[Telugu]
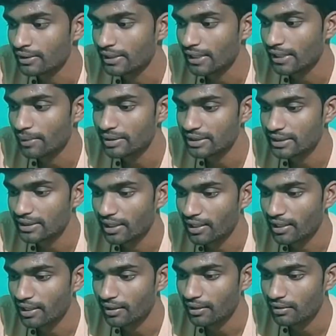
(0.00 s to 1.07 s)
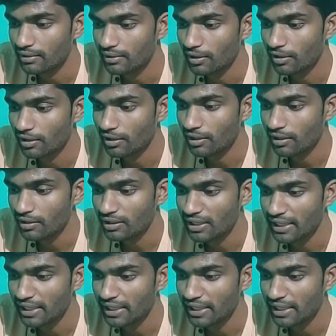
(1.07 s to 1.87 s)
ఏబీసీ దగ్గర దగ్గర నేను